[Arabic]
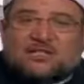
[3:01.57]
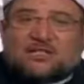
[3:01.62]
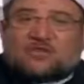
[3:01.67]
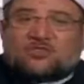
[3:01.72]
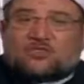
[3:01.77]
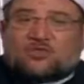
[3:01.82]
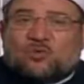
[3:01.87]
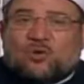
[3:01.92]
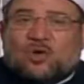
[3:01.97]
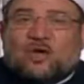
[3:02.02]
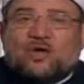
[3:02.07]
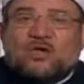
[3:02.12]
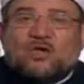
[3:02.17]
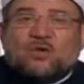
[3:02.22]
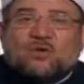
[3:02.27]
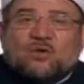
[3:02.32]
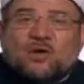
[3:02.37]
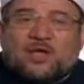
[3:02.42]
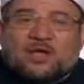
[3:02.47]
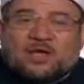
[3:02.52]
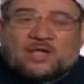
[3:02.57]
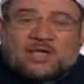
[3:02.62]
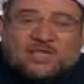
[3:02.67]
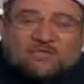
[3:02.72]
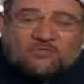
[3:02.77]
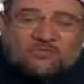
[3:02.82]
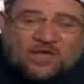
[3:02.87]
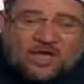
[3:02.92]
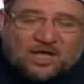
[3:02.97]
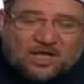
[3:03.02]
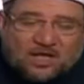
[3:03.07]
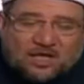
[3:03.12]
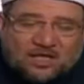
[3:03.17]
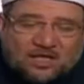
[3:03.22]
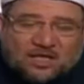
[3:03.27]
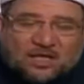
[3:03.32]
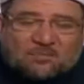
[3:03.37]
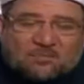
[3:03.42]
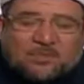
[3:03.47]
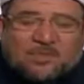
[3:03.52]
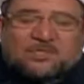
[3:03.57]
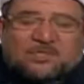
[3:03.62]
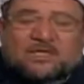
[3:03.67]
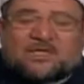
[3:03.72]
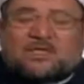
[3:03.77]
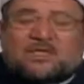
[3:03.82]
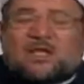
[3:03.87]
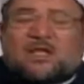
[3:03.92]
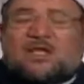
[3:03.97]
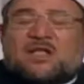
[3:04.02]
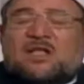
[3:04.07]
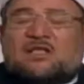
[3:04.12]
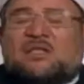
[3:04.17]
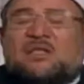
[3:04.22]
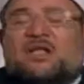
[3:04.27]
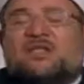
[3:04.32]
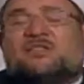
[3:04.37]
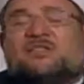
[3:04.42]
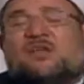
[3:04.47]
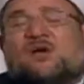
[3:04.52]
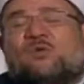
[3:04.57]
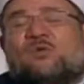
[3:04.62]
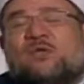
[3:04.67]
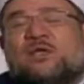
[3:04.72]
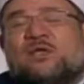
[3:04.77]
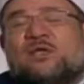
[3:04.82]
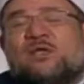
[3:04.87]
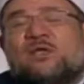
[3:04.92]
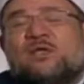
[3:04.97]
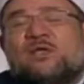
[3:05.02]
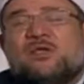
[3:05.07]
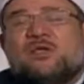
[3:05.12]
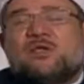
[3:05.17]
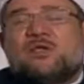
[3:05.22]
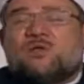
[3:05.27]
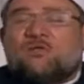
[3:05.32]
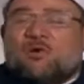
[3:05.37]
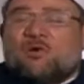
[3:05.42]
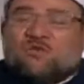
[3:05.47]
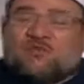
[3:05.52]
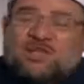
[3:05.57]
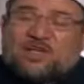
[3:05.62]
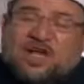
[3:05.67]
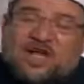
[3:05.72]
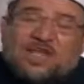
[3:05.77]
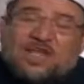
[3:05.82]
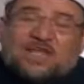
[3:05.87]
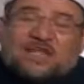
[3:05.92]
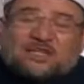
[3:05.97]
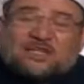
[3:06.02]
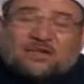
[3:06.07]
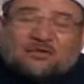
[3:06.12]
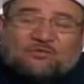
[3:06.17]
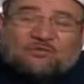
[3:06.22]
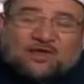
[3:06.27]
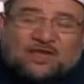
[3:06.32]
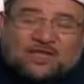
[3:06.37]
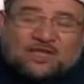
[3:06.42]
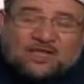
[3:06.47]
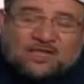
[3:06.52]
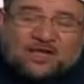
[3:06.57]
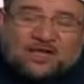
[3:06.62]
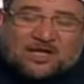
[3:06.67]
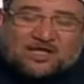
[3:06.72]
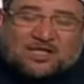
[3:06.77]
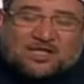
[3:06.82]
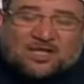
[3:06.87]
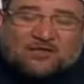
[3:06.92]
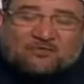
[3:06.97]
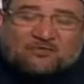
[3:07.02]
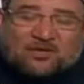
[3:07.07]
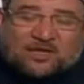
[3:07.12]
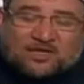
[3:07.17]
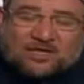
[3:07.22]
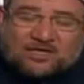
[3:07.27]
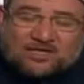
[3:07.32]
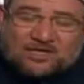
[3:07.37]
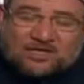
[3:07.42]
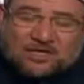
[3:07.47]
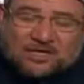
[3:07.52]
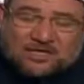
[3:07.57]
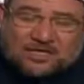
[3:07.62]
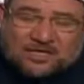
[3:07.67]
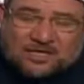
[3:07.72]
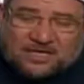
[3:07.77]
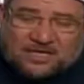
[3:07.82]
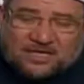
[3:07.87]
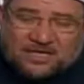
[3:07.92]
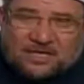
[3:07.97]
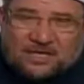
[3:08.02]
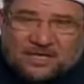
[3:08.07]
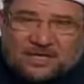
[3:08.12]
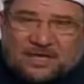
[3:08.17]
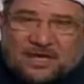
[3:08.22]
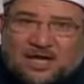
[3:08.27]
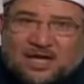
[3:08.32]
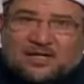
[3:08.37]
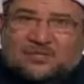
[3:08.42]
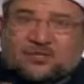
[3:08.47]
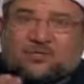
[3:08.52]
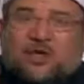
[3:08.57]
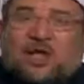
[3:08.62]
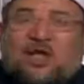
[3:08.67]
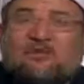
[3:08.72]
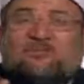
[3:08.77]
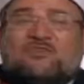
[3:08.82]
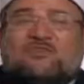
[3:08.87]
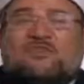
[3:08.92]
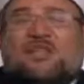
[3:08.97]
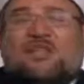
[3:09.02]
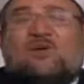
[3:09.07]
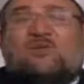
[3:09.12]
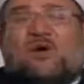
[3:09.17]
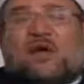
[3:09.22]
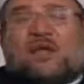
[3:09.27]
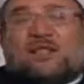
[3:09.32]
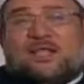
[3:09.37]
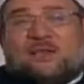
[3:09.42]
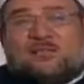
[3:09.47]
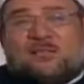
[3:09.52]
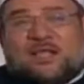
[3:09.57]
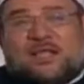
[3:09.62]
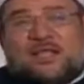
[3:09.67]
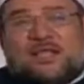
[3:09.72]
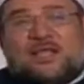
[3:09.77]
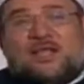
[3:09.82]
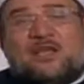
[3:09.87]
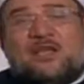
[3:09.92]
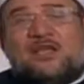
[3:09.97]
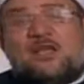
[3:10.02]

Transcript: أن تكسوه وإن كان في حاجة إلى المسجد كان أن تأويه وفي حالة الفق... الغني... الفقير الغني أن تحافظ له على ماله